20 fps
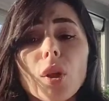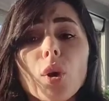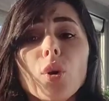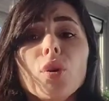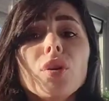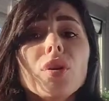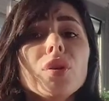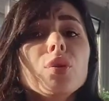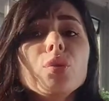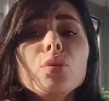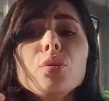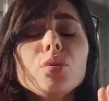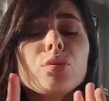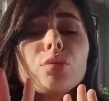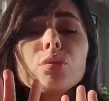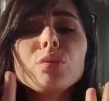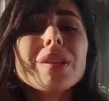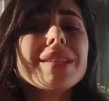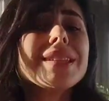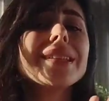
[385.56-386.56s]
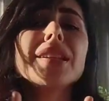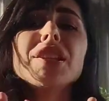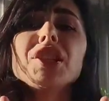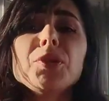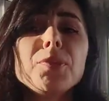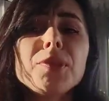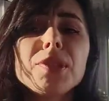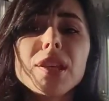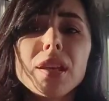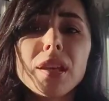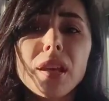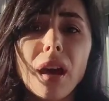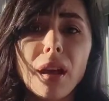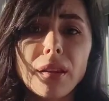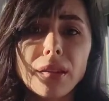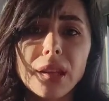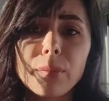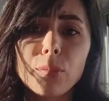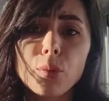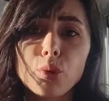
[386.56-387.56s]
E, uyuştuğunda zaten hiçbir şey
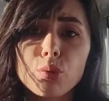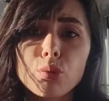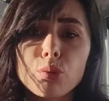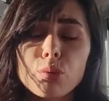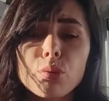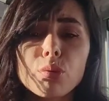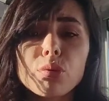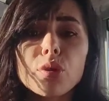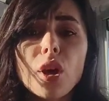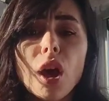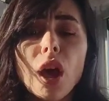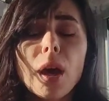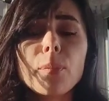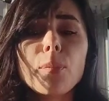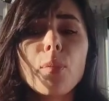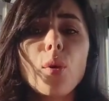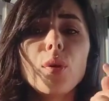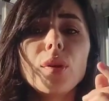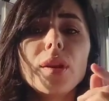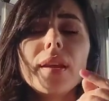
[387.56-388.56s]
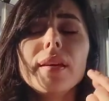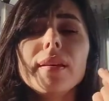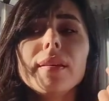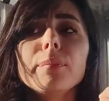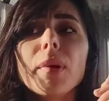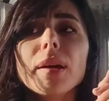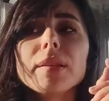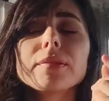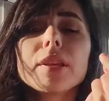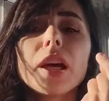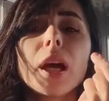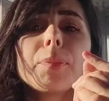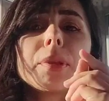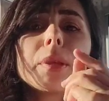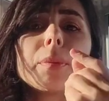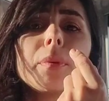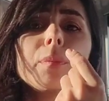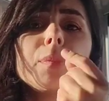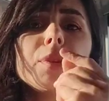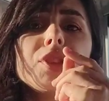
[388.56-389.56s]
anlamıyorsunuz. Böyle matkap
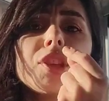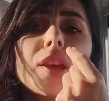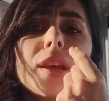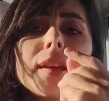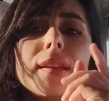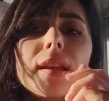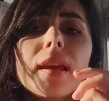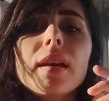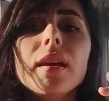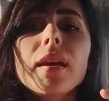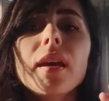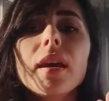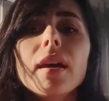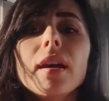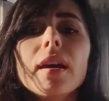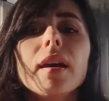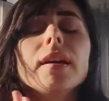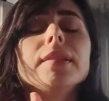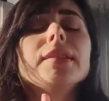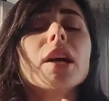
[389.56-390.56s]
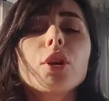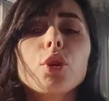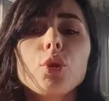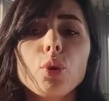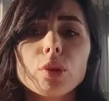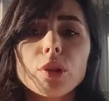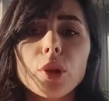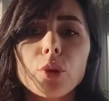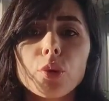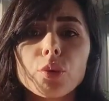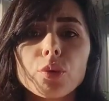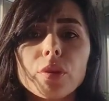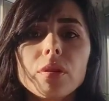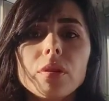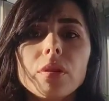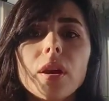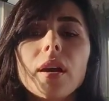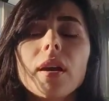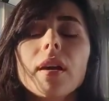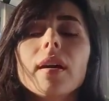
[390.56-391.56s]
gibi bir şeyle e, takıyorlar
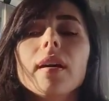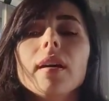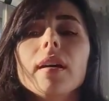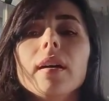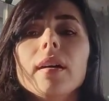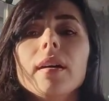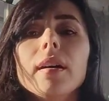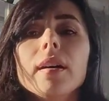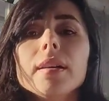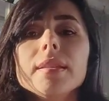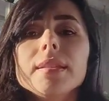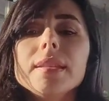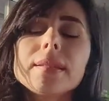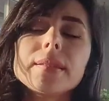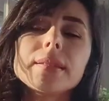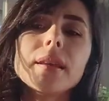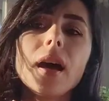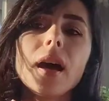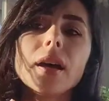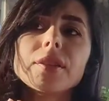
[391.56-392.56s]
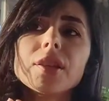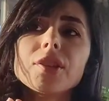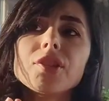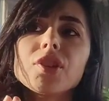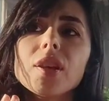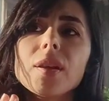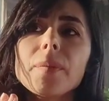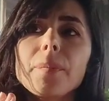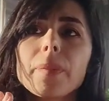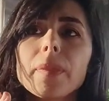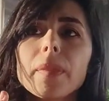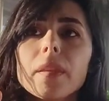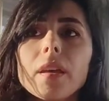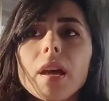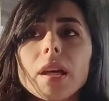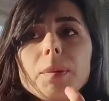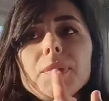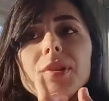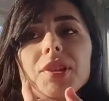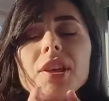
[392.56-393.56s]
onu. E, siz sadece
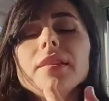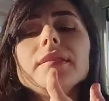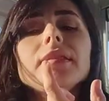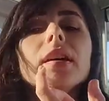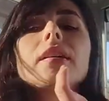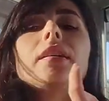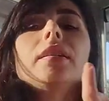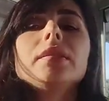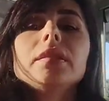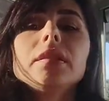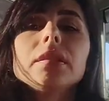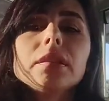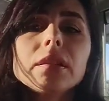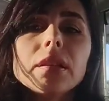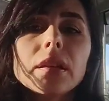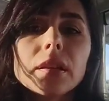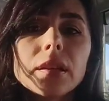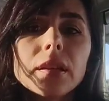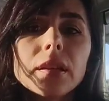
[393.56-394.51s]
hani bir şeyin takıldığını